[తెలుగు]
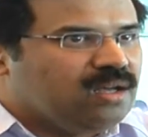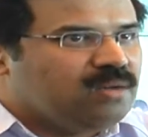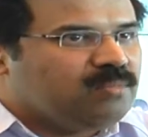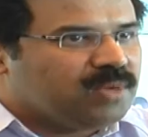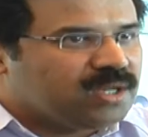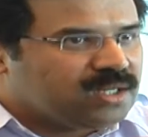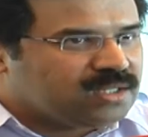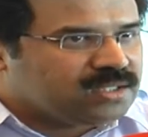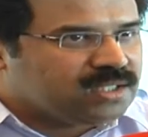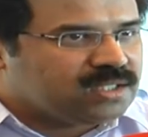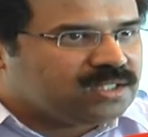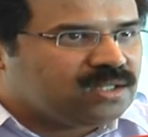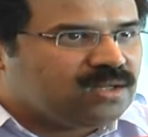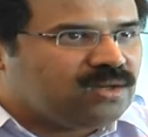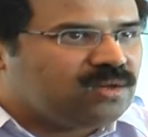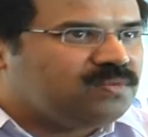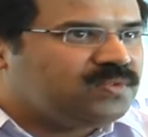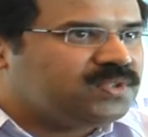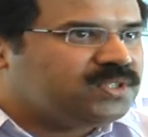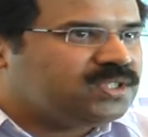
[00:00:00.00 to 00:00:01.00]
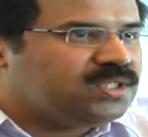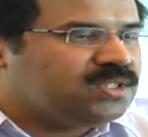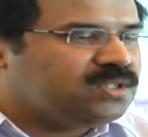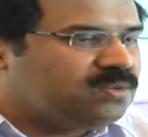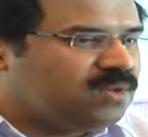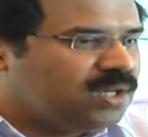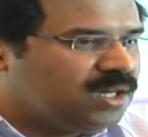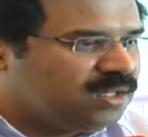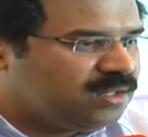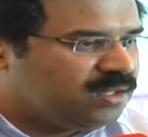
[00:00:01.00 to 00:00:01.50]
మన సెక్టర్ ఆఫీసర్స్
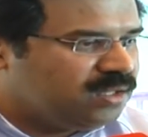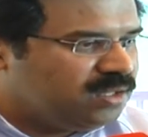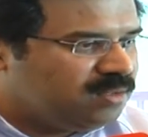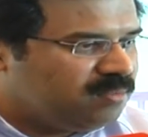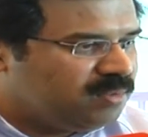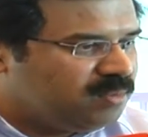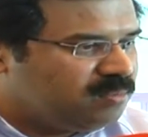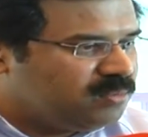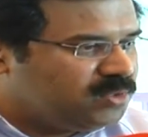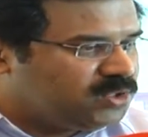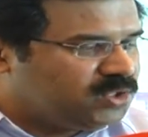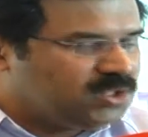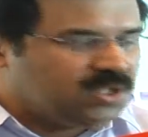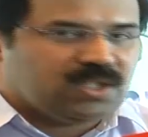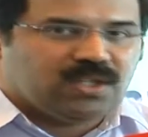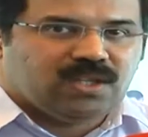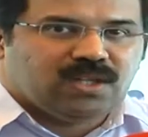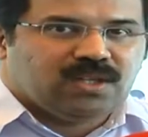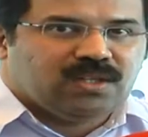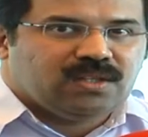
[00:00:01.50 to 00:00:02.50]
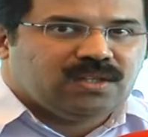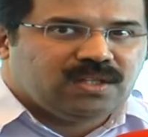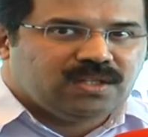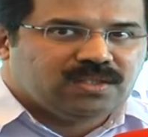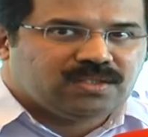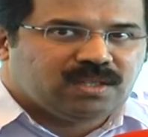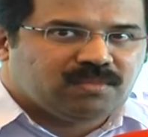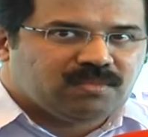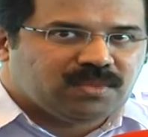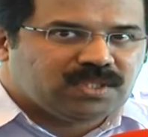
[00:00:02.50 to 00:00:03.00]
వాళ్ళందరినీ పంపించి దీనికి
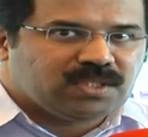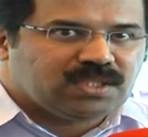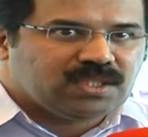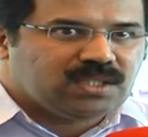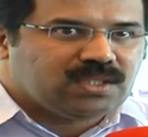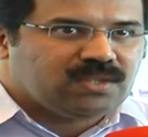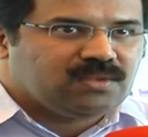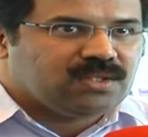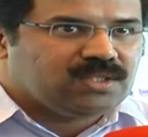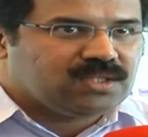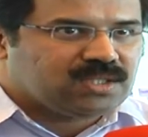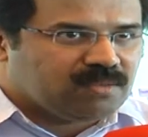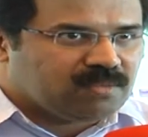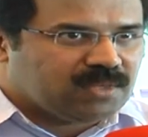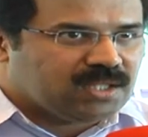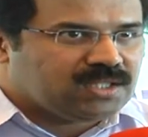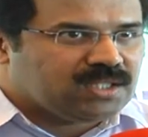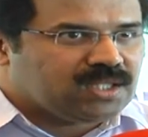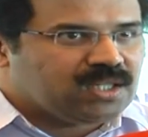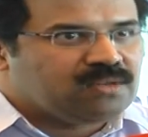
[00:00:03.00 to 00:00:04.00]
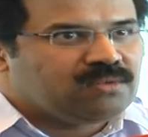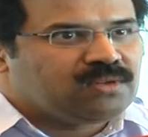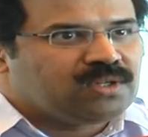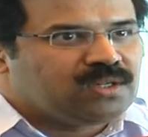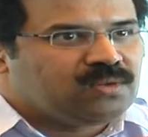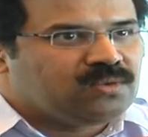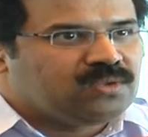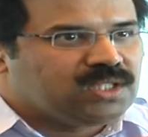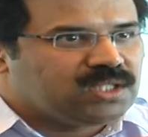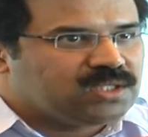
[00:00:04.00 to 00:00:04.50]
సంబంధించినటువంటి సమాచారం వాళ్ళని
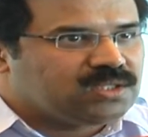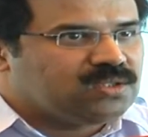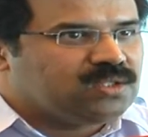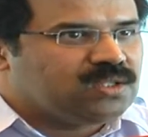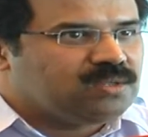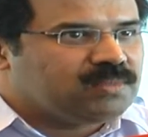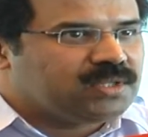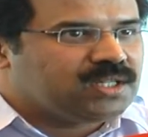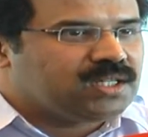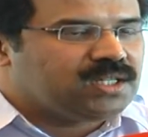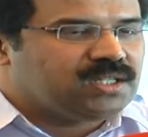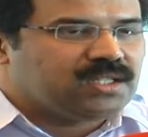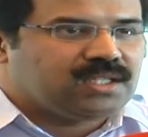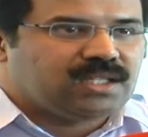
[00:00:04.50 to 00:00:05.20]
ఉద్దేశంతో పెట్టడం